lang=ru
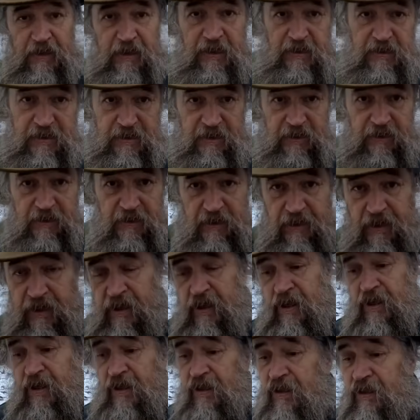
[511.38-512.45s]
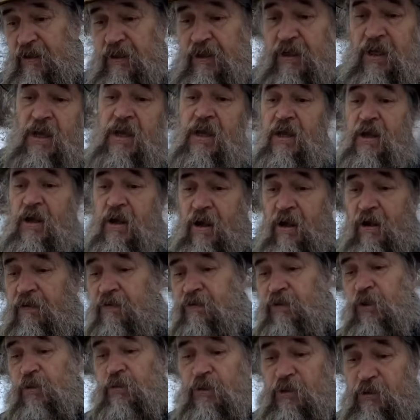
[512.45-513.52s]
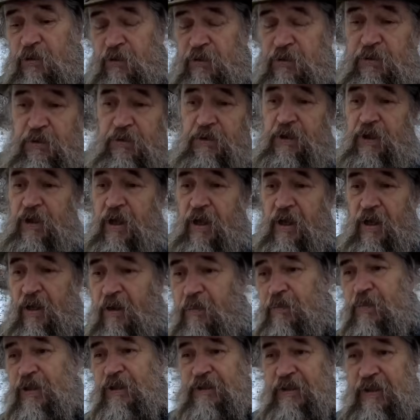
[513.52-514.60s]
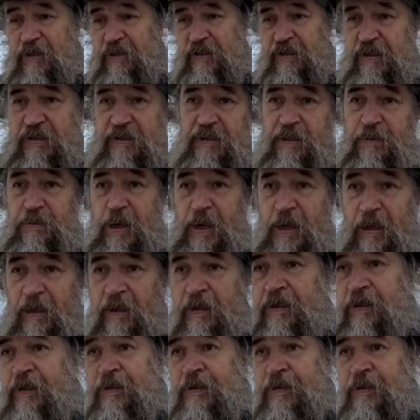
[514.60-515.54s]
Она стала в Доме культуры методистом.